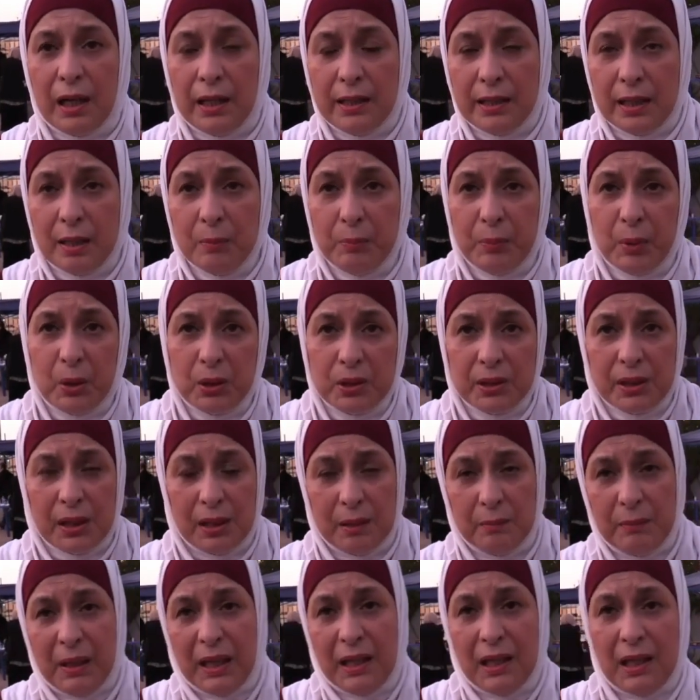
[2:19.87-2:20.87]
نيمبورت
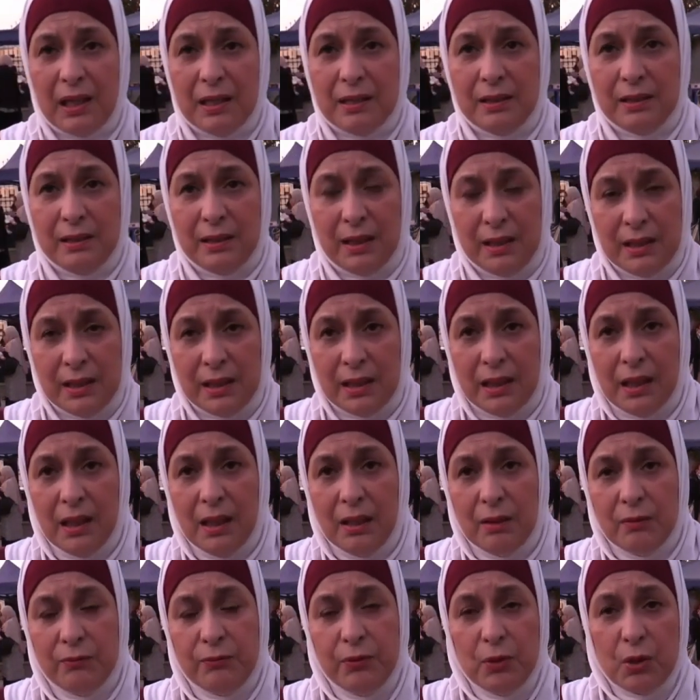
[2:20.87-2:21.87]
كيل مالاد يعني
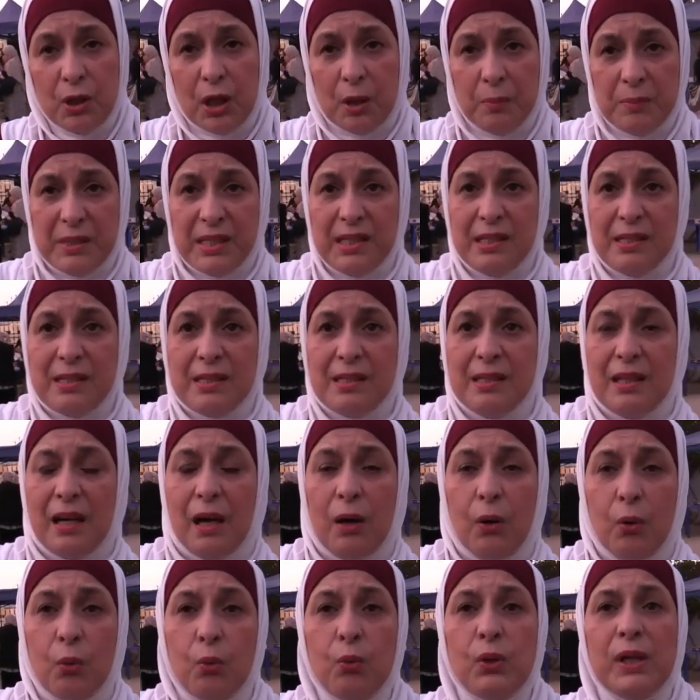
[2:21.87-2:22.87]
فوق 50
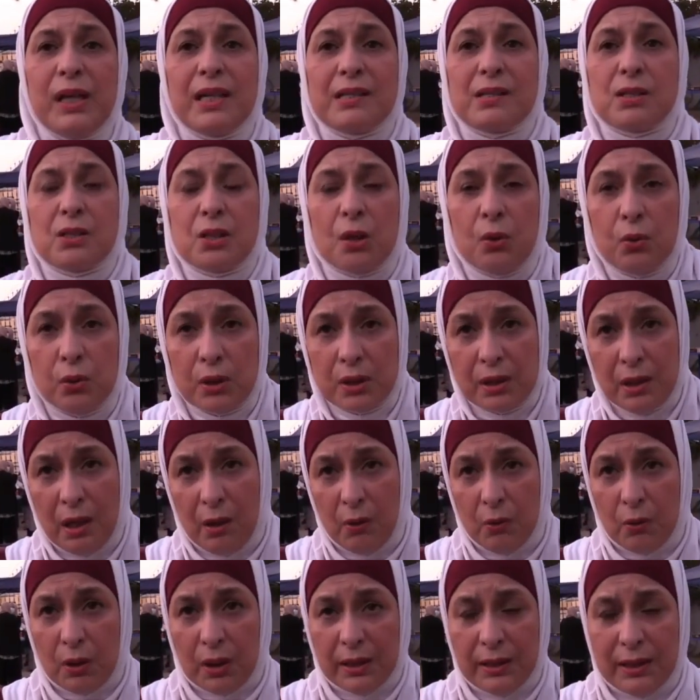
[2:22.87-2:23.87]
سنة ولا السكر
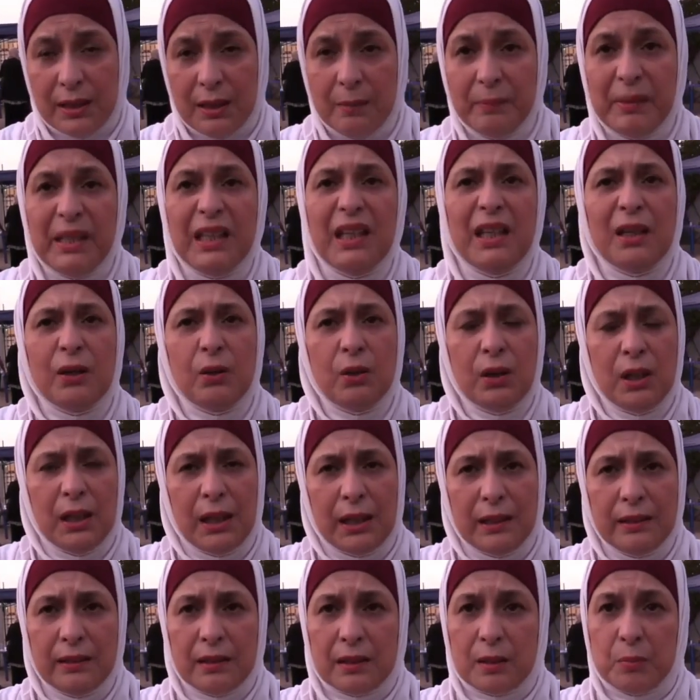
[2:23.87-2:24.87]
تاعو قديم يروح
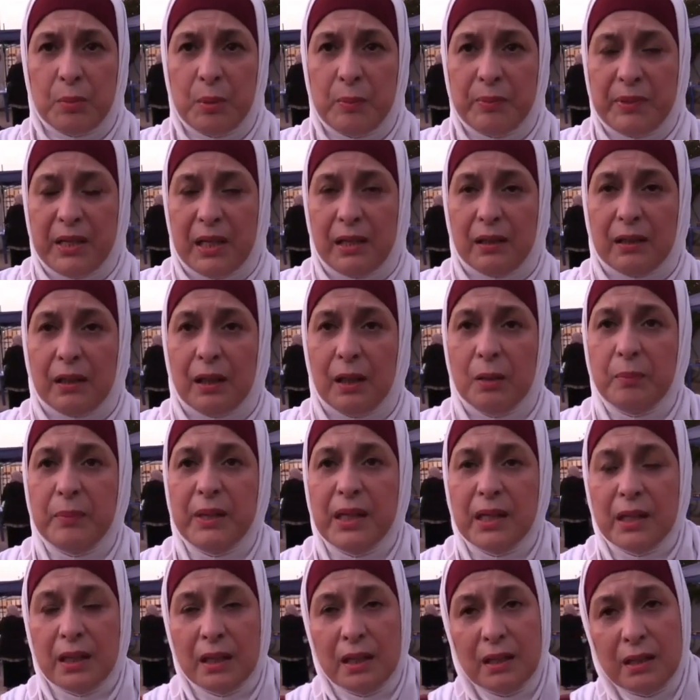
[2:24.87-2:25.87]
لعند طبيب تاع القلب
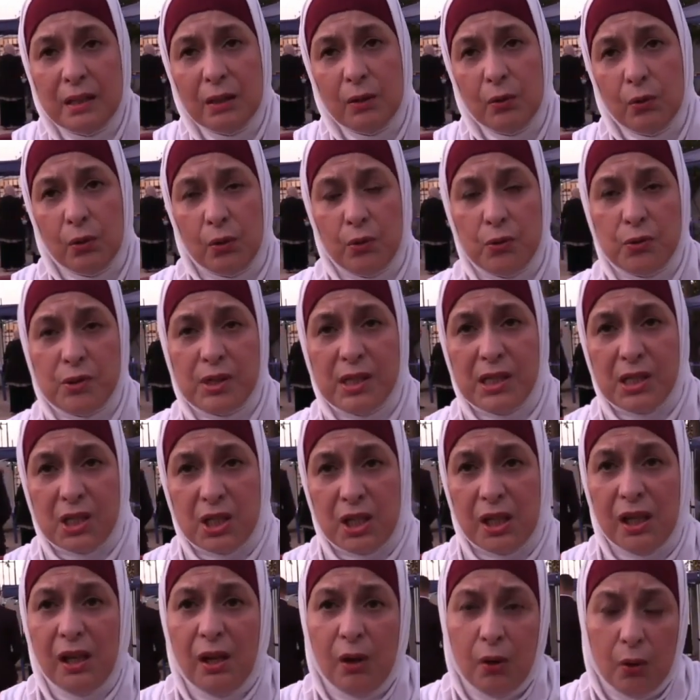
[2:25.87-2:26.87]
يدير له او سي
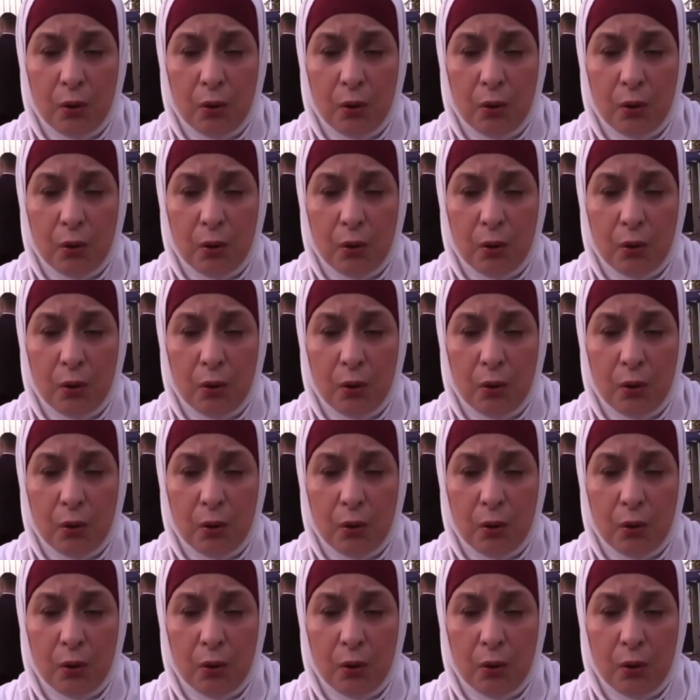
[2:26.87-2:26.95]
جي